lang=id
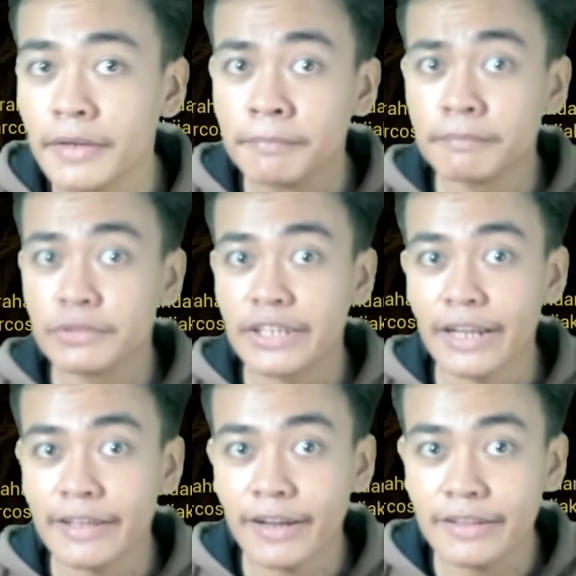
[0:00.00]
hmm
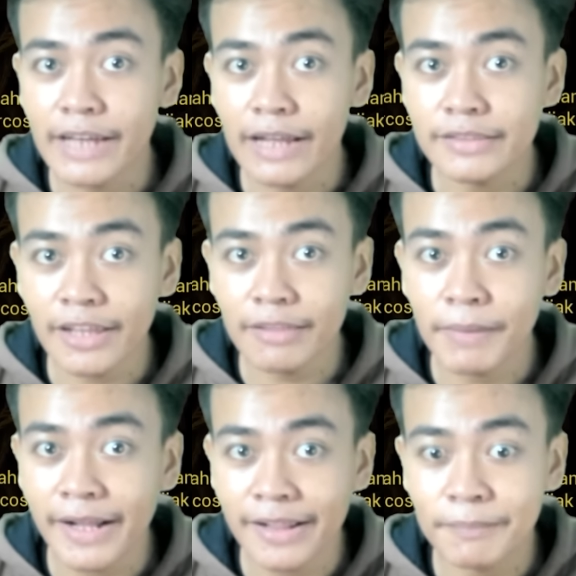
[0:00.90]
kira-kira di atas
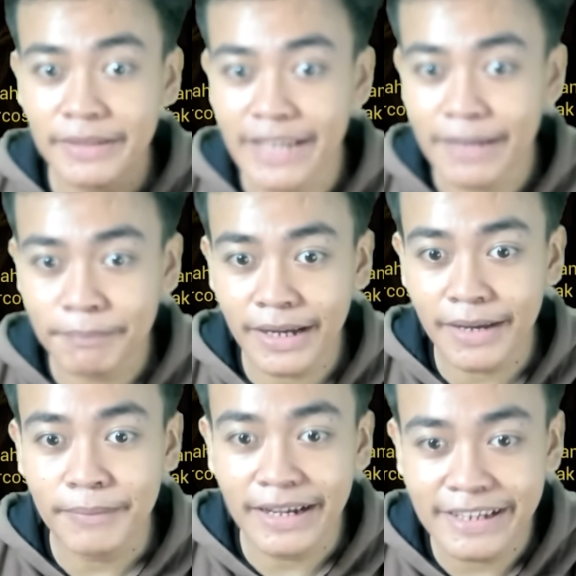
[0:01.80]
bakal seperti apa
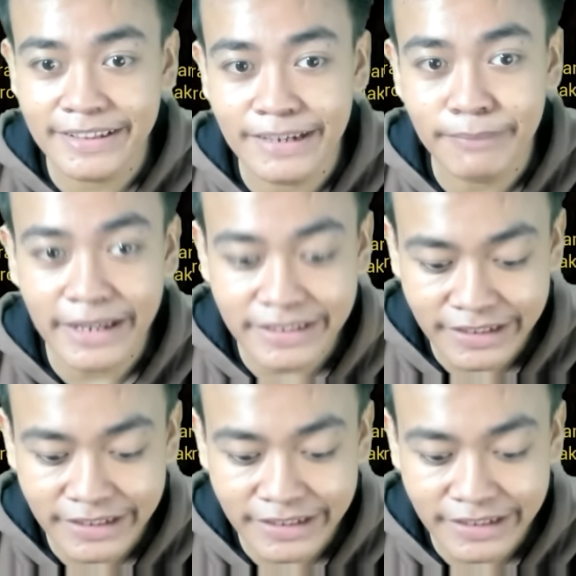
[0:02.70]
mari kita main